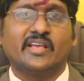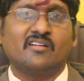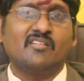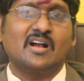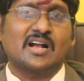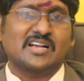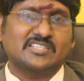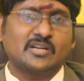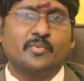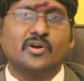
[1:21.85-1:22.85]
ఎక్కువ
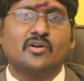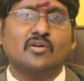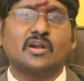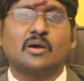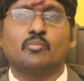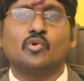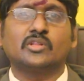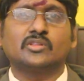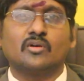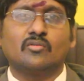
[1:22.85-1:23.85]
కష్టపడడం డబ్బు
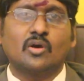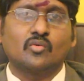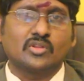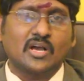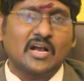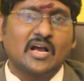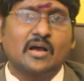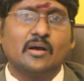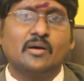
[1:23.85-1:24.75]
అంతా కూడా వృధాగా